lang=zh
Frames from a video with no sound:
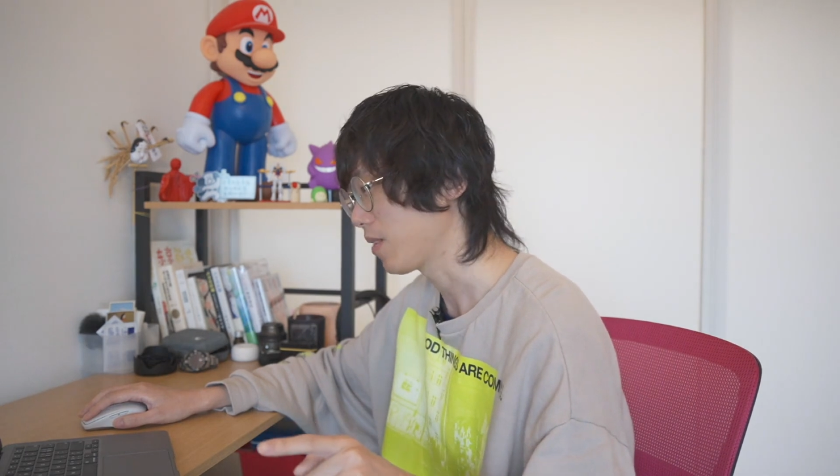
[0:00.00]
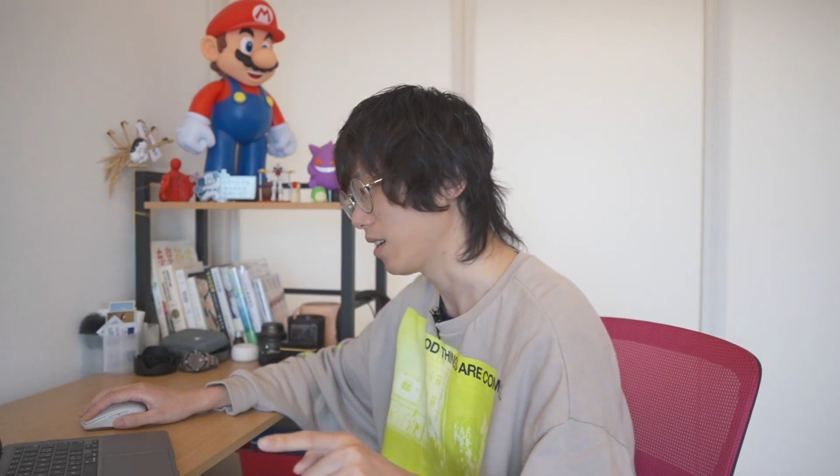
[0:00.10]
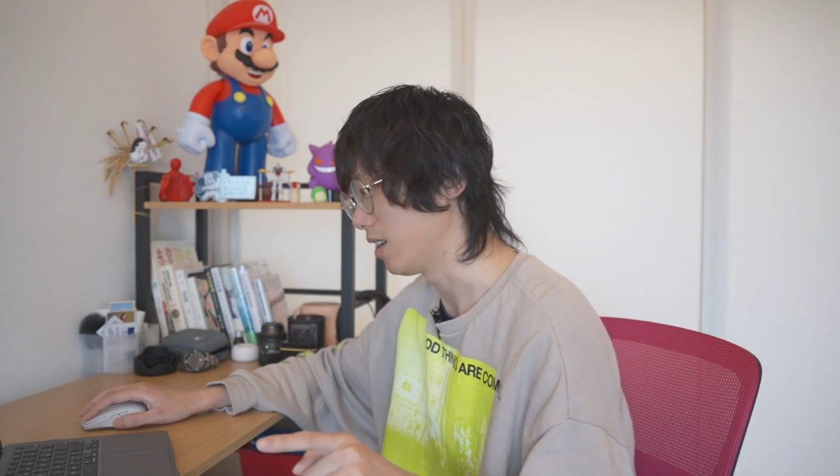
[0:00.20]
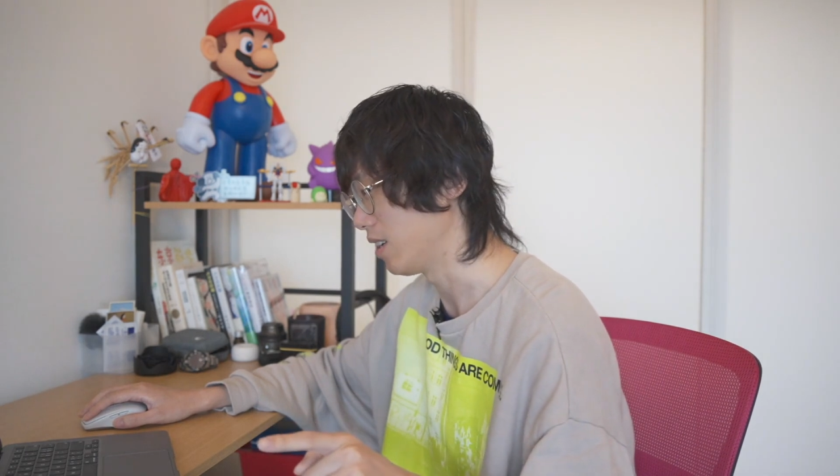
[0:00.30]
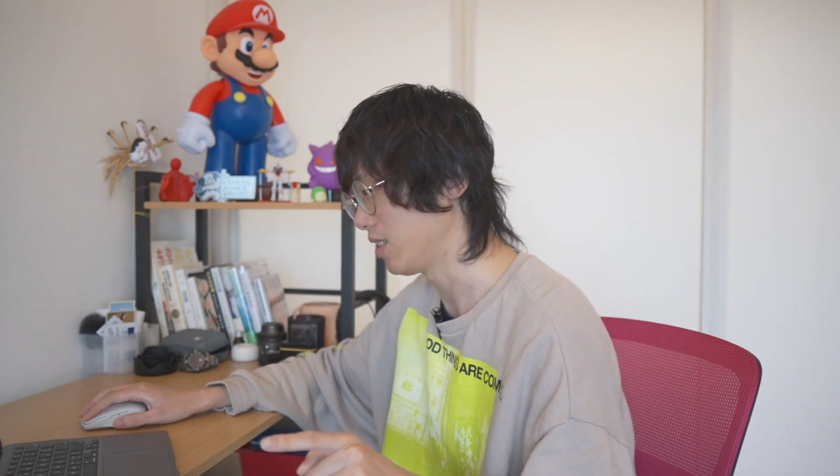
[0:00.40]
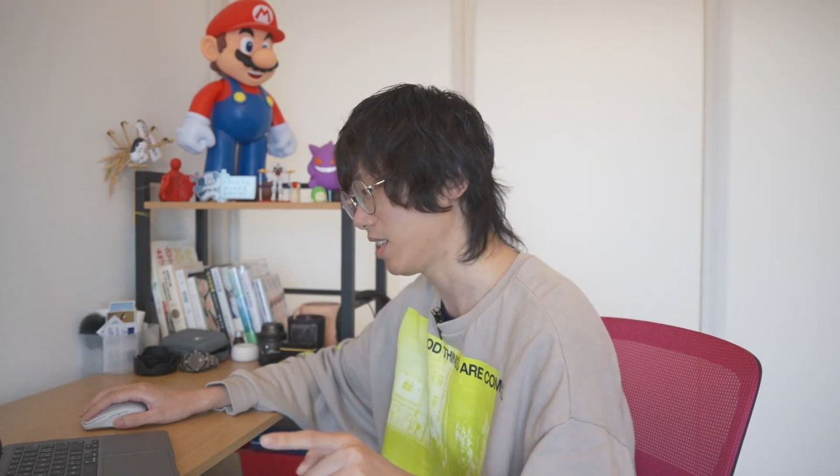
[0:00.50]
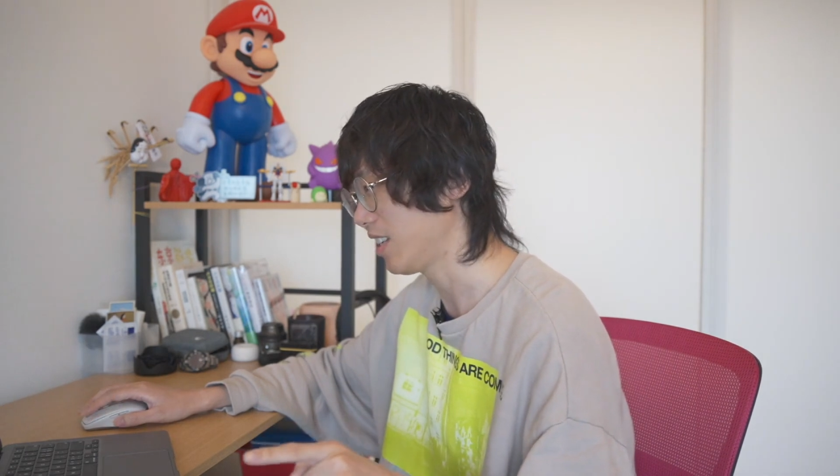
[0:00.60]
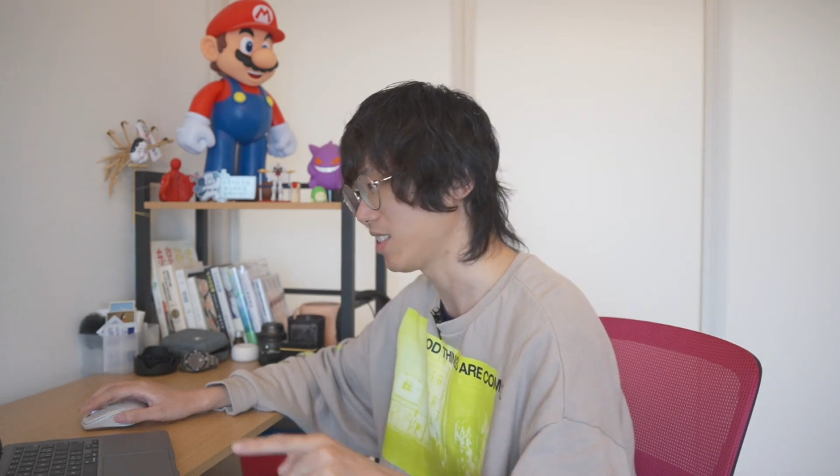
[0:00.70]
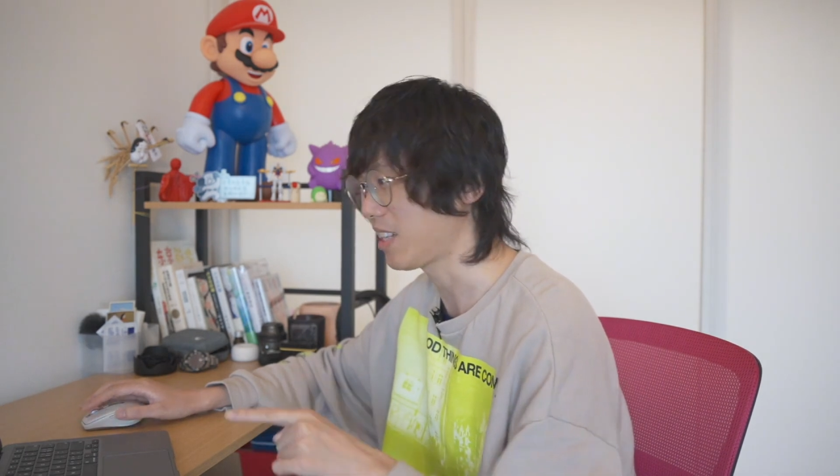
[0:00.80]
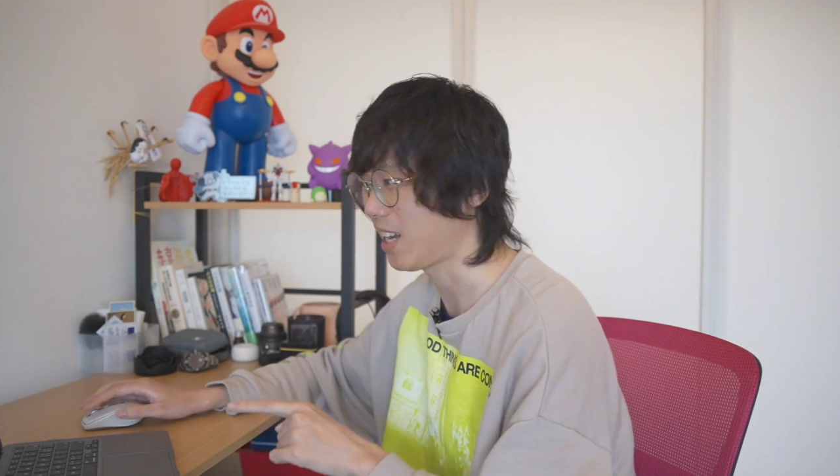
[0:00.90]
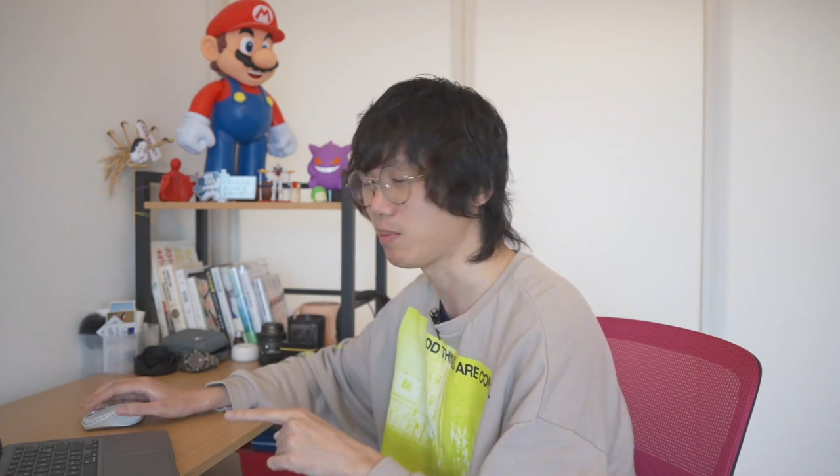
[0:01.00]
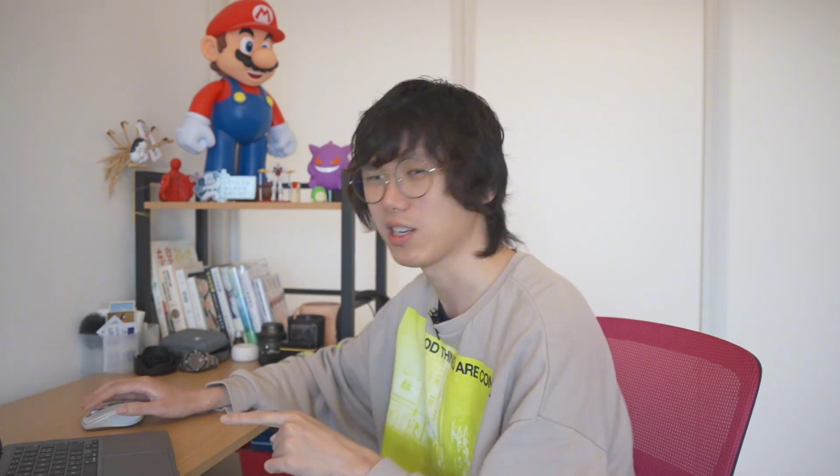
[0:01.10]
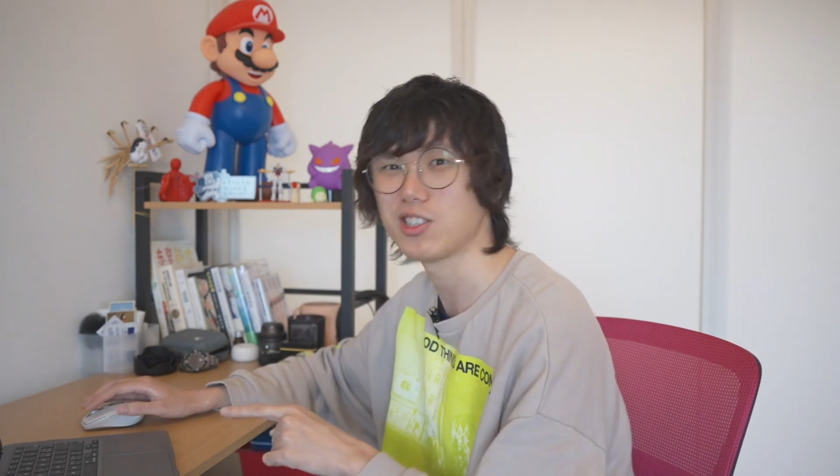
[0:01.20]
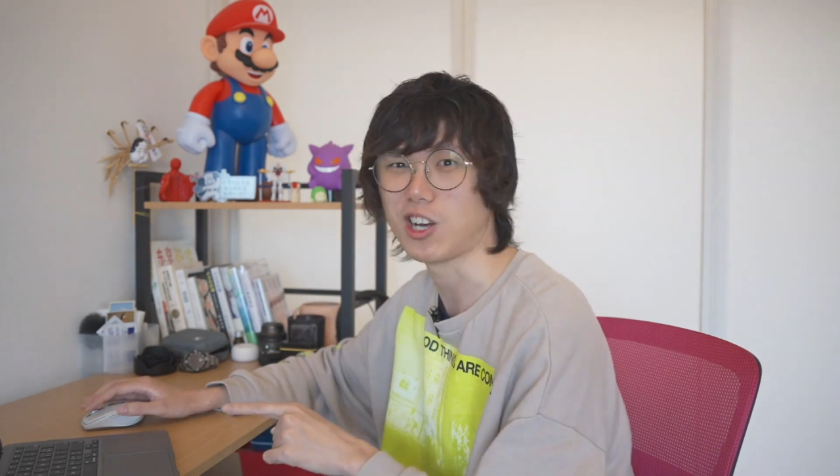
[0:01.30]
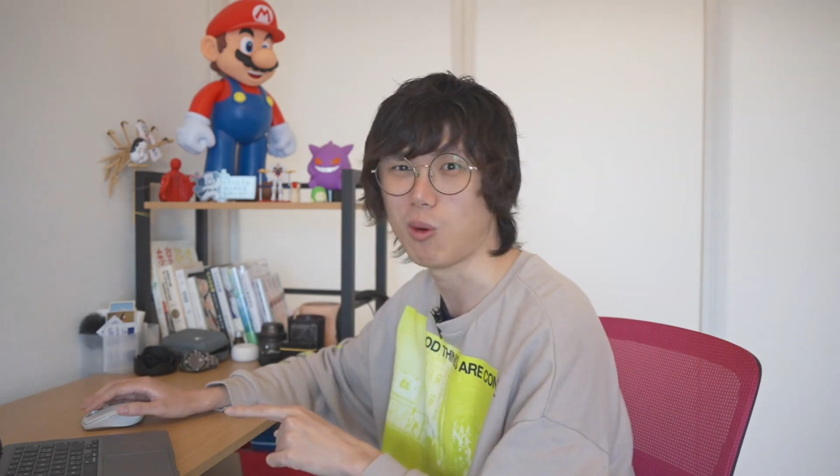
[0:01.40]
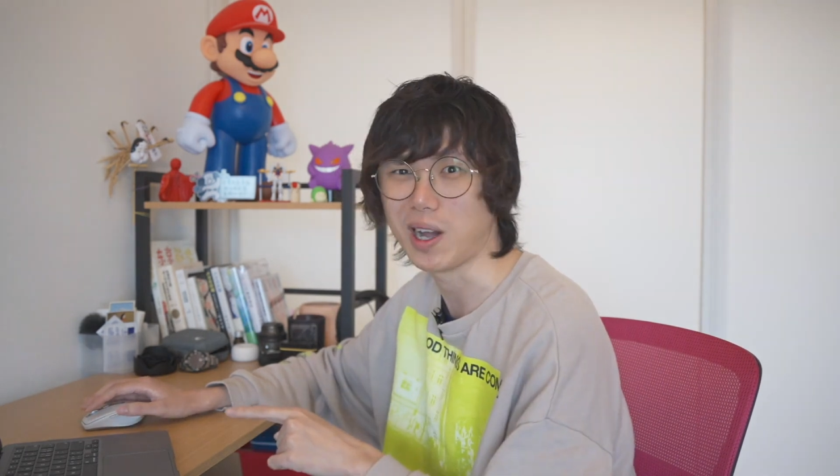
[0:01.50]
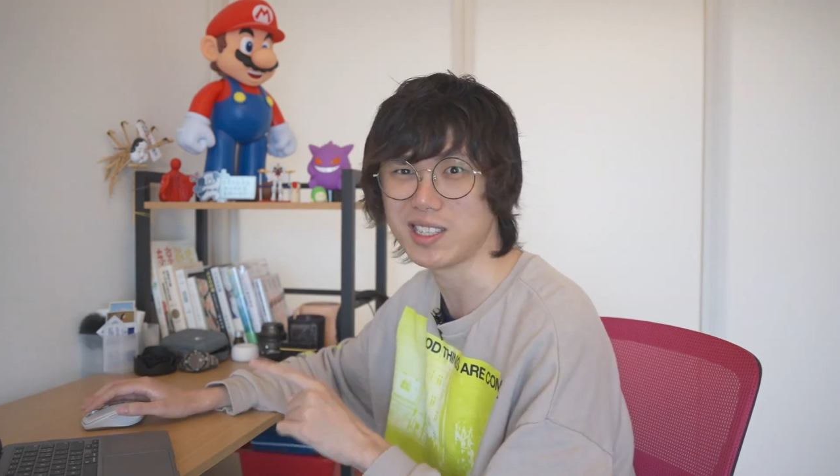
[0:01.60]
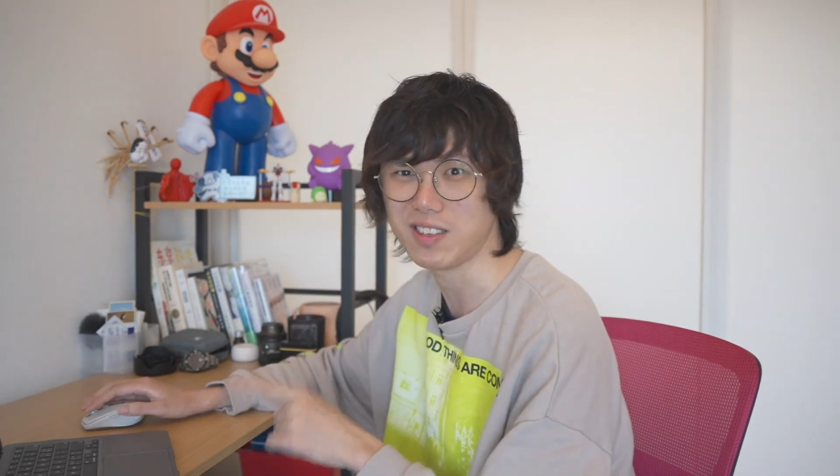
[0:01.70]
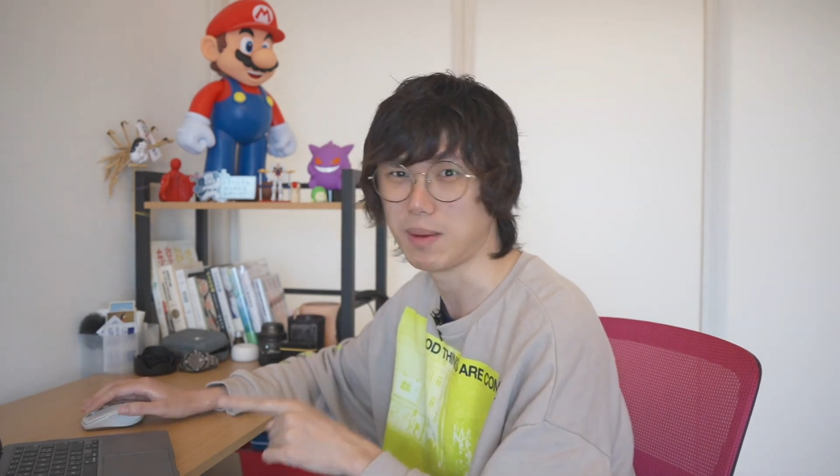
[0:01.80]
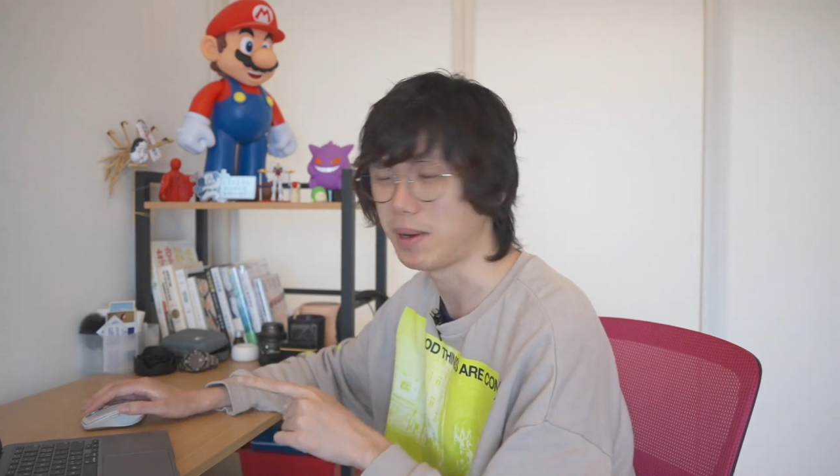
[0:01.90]
呃，这个也是他比较狡猾的
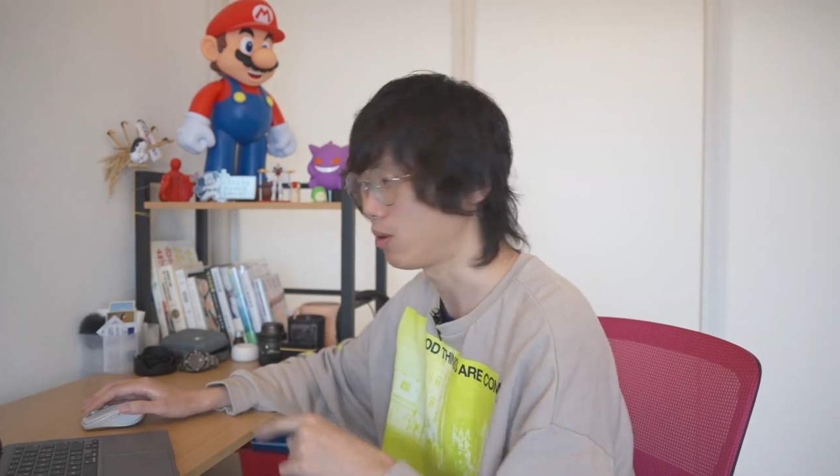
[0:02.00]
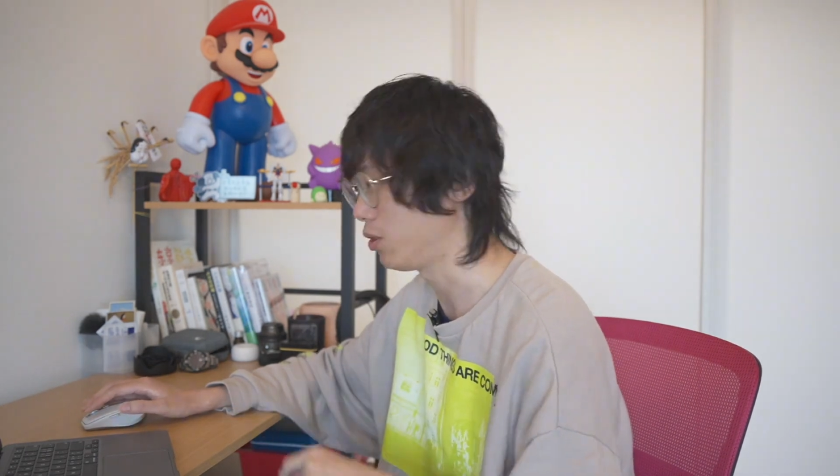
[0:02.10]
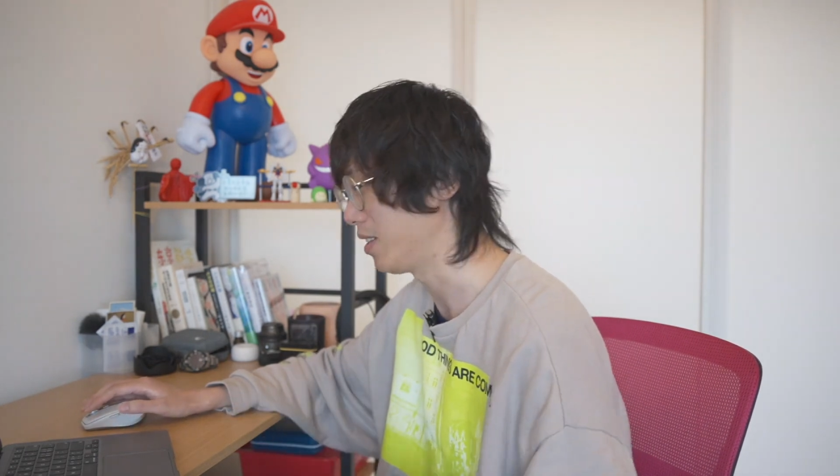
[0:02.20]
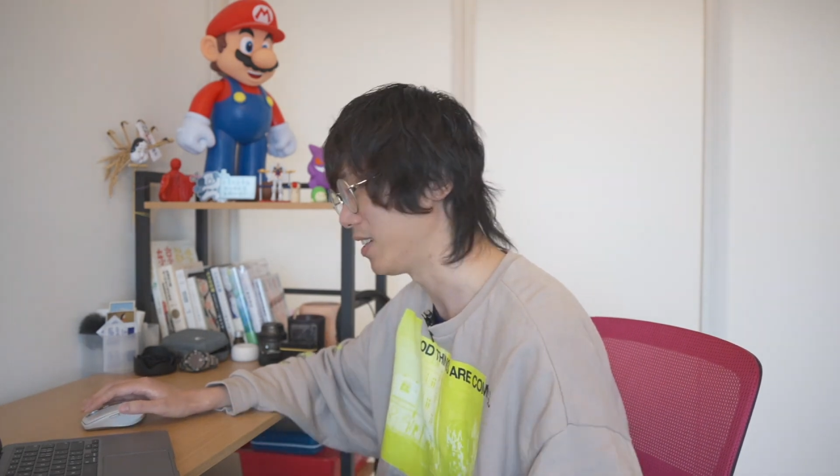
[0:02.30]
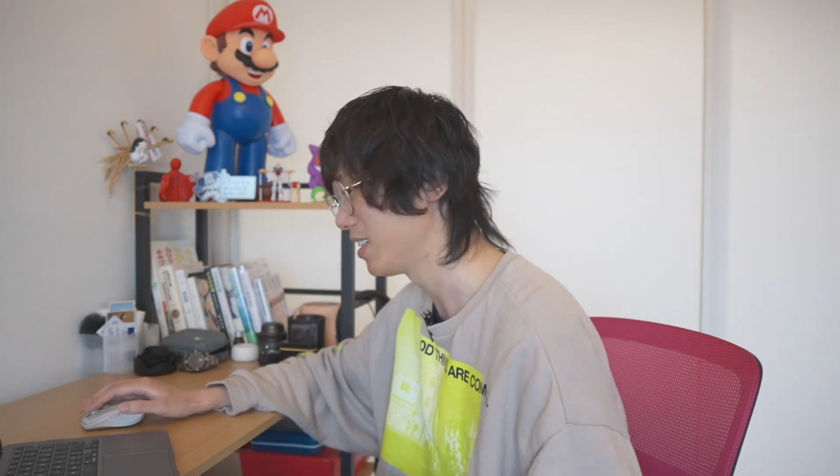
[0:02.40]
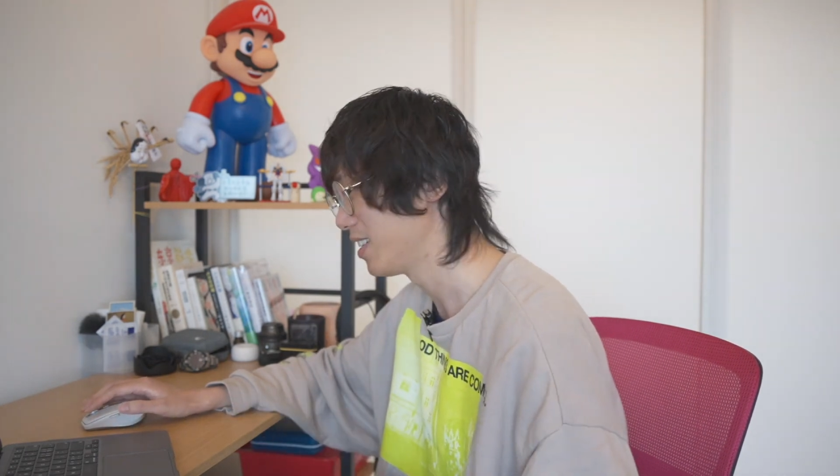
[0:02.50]
地方吧，我觉得。